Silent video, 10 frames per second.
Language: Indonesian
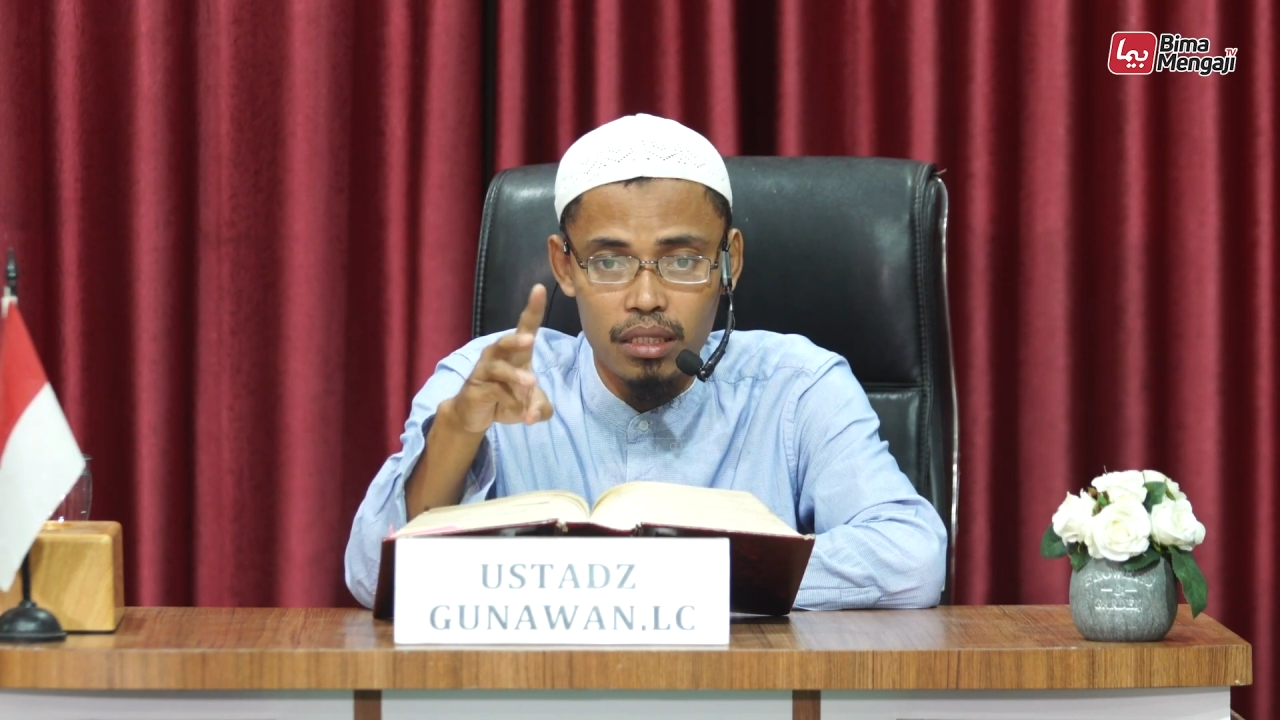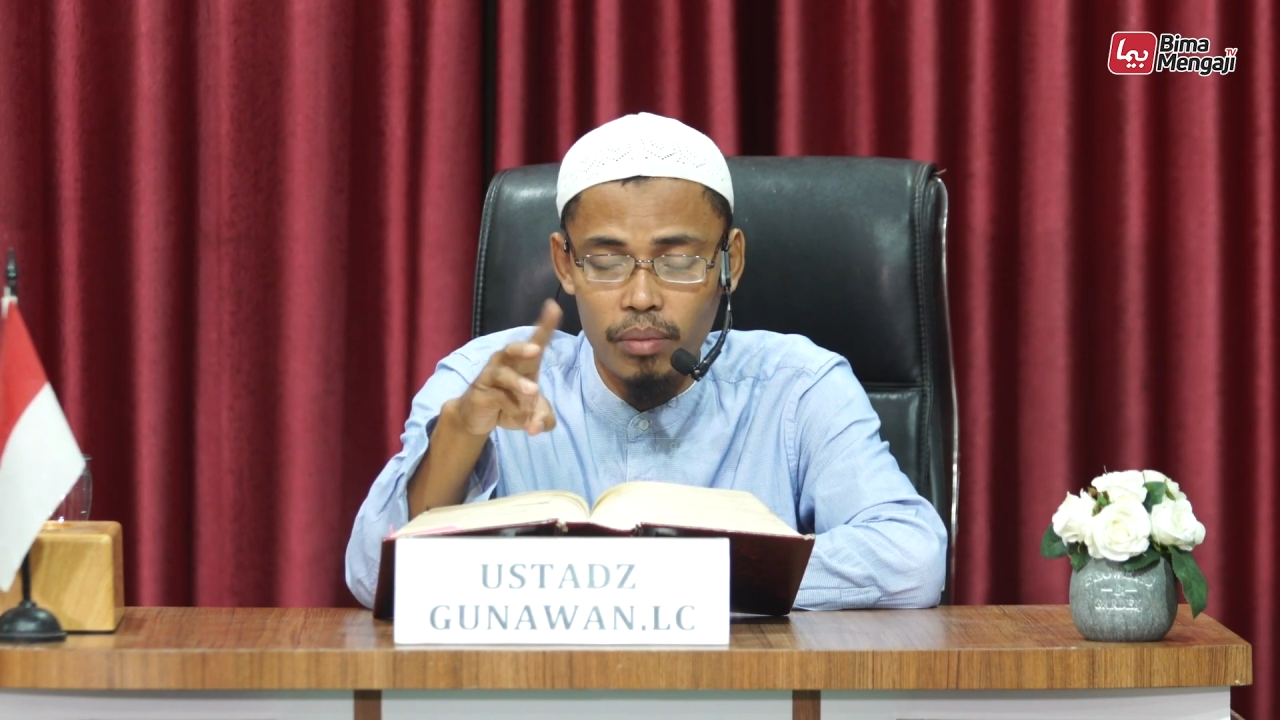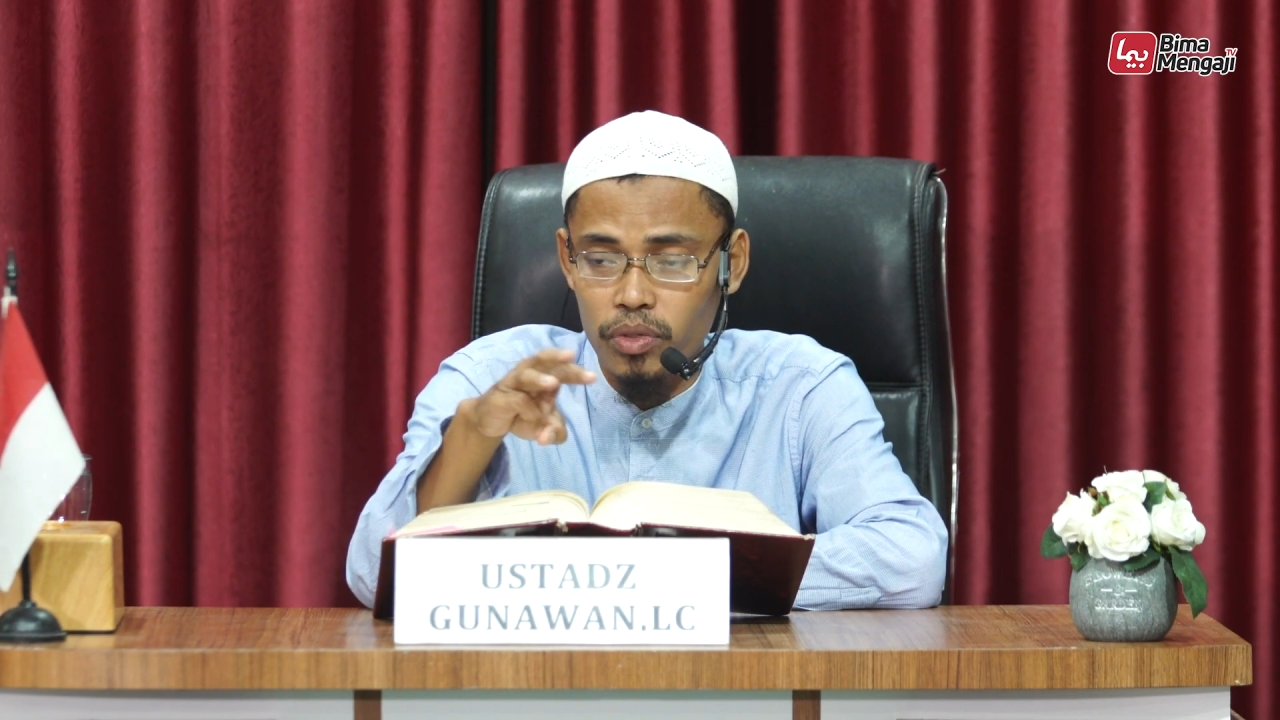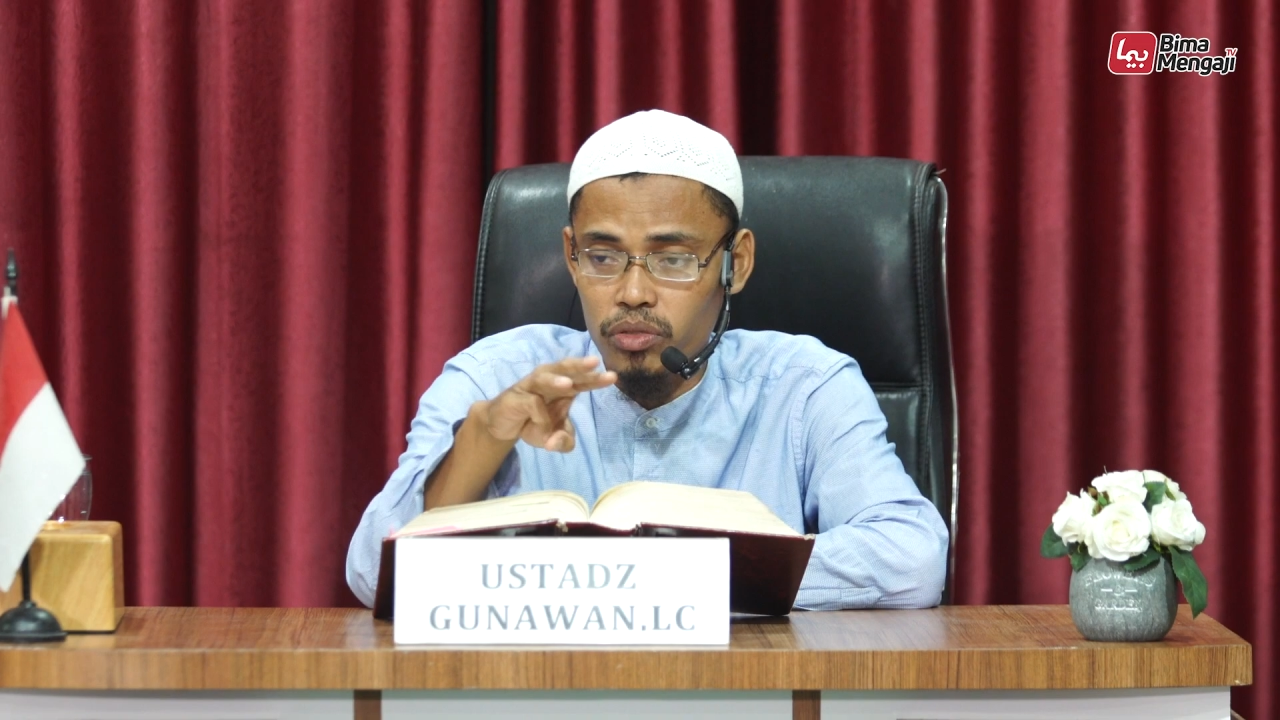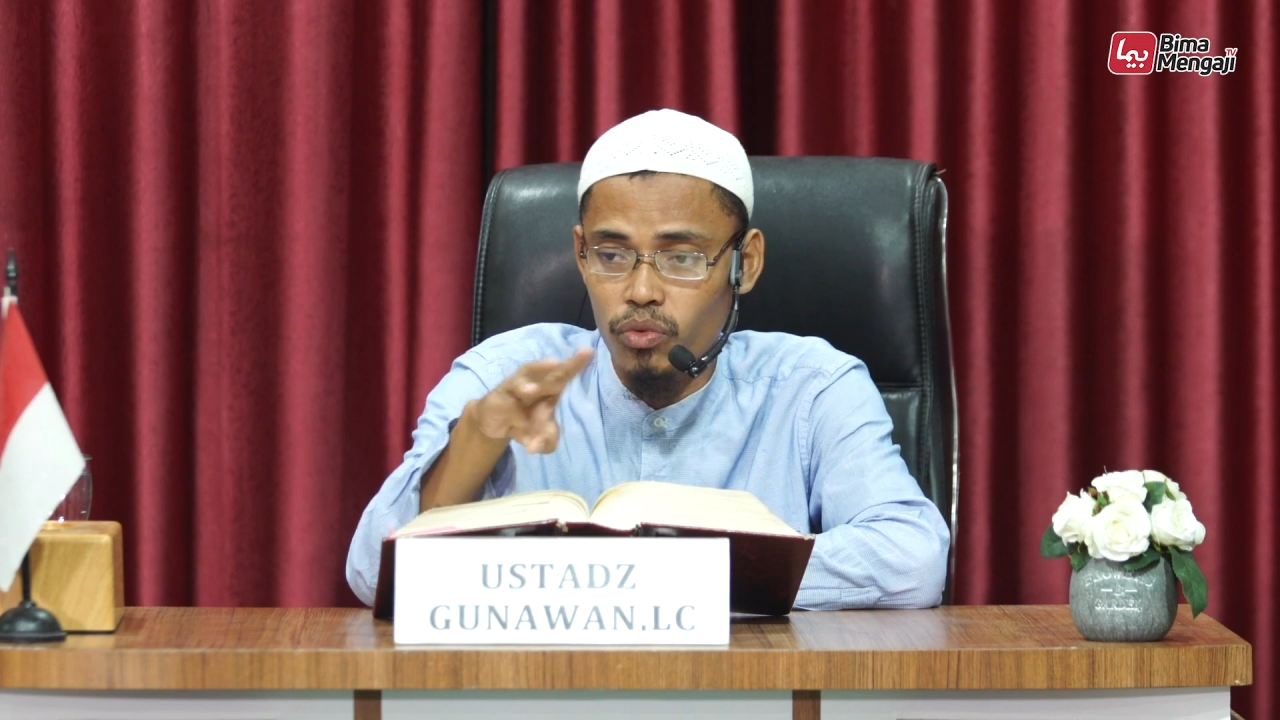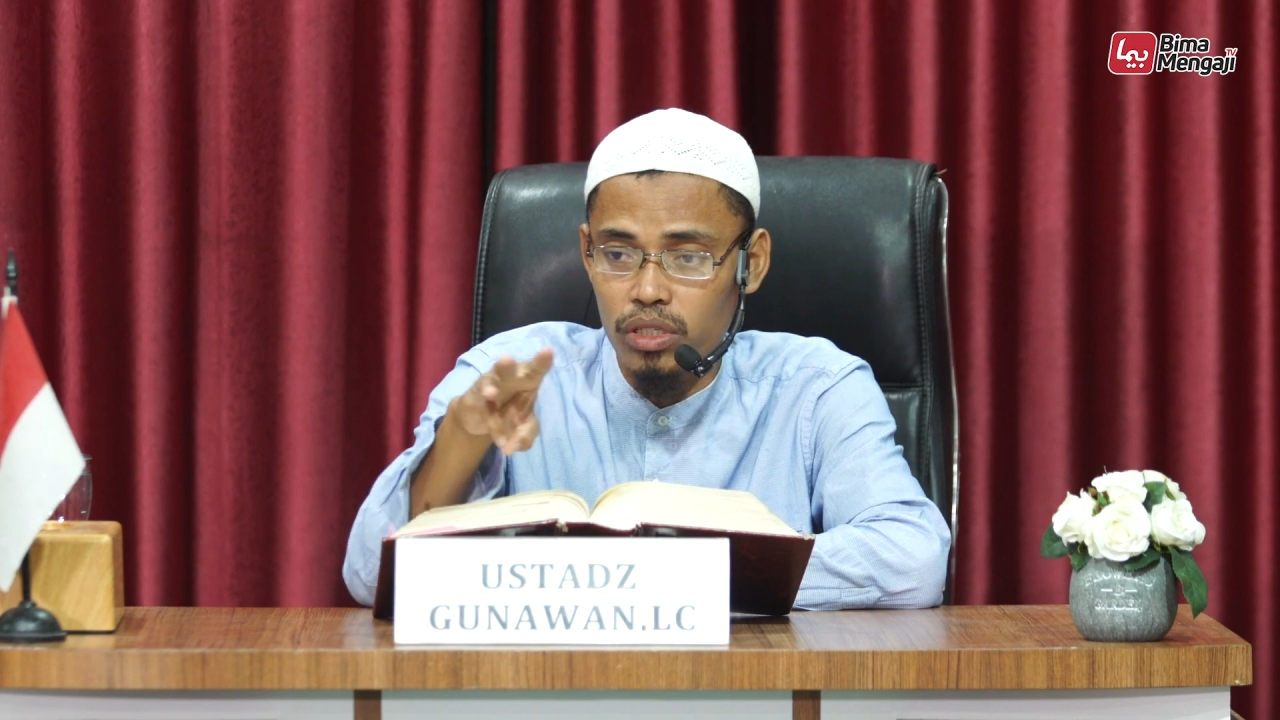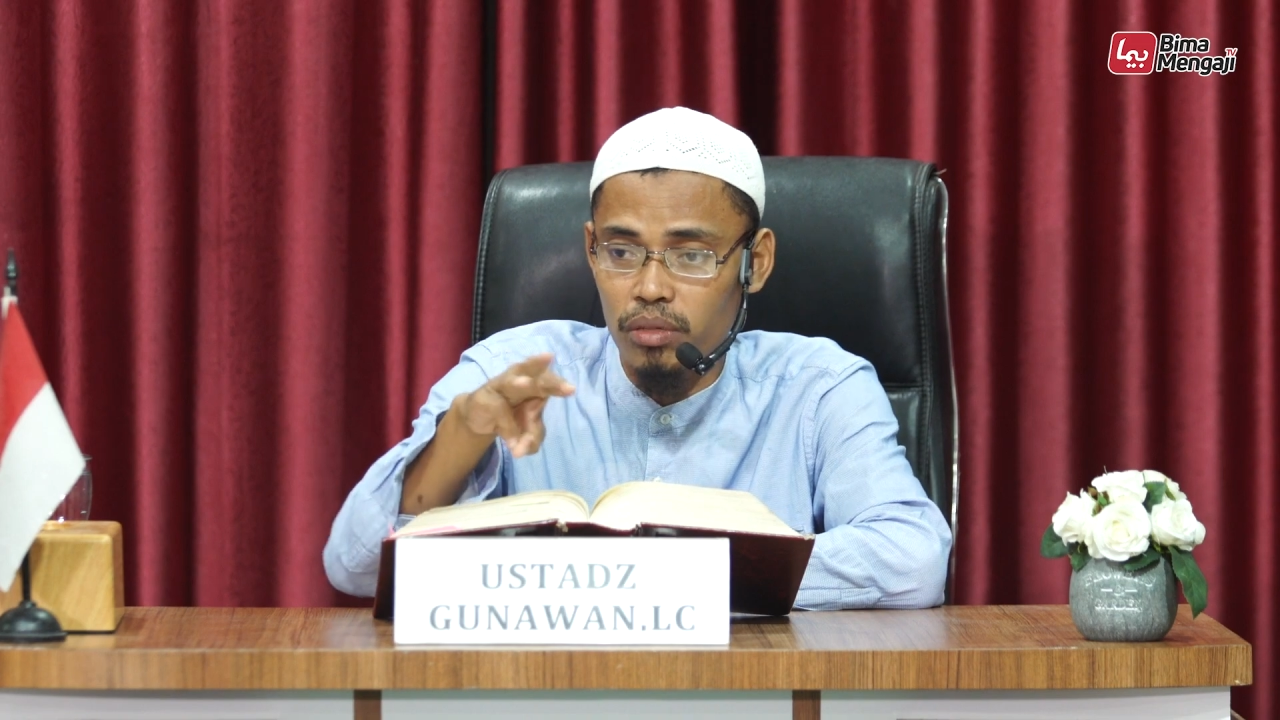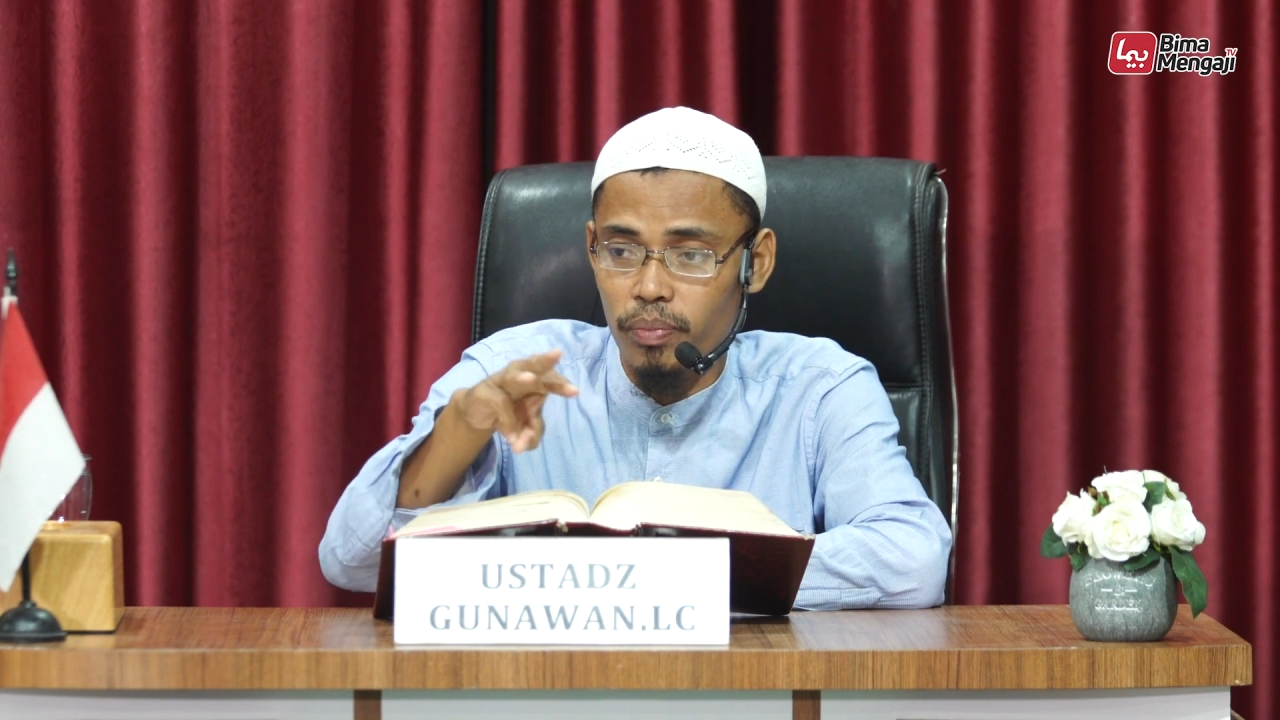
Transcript: tapi semuanya